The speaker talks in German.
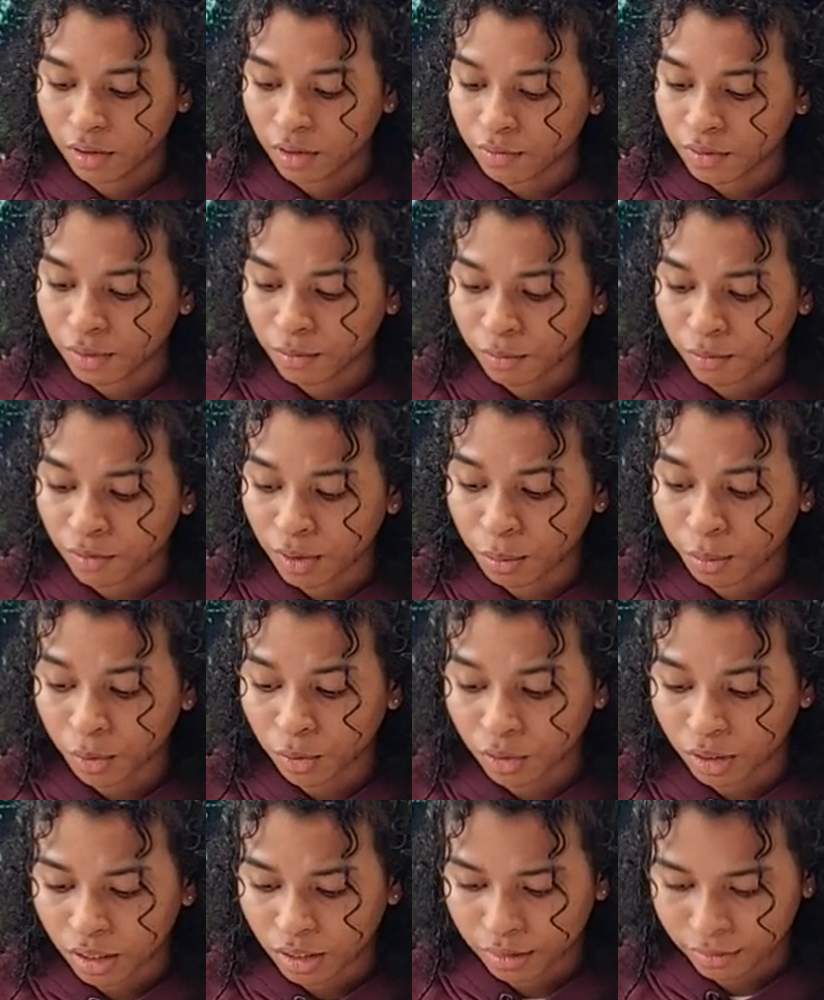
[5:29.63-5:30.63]
Wie, wer,
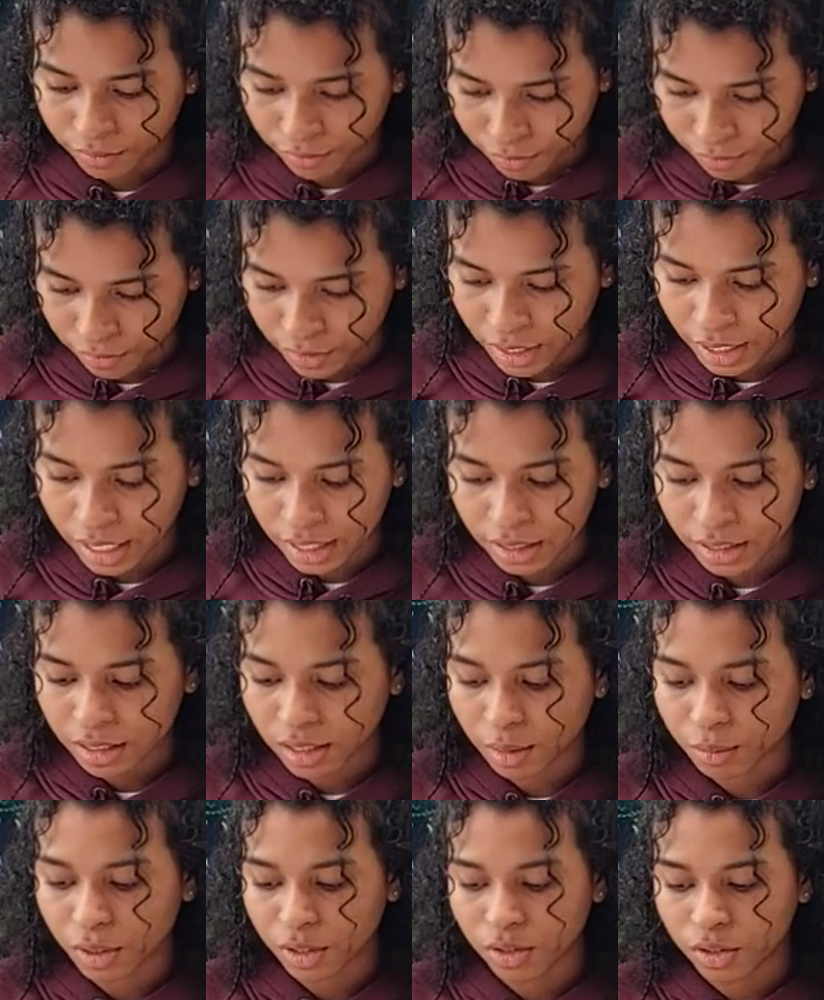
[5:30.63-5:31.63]
wie geht es
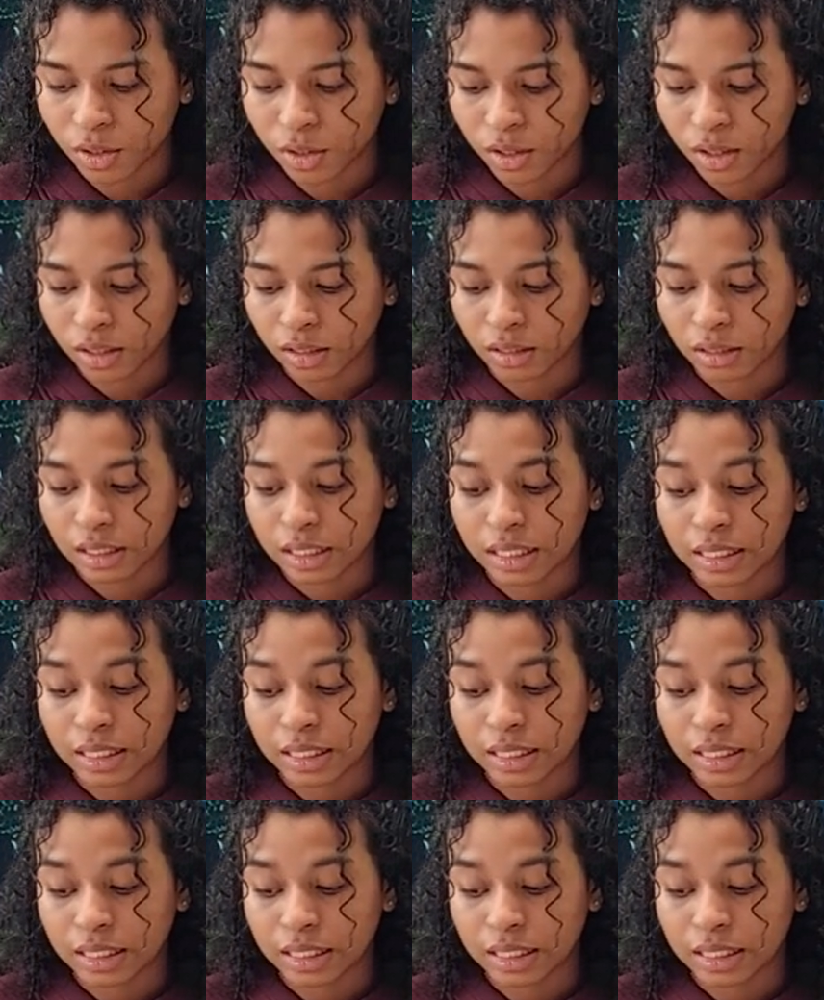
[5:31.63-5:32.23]
der Masseurin,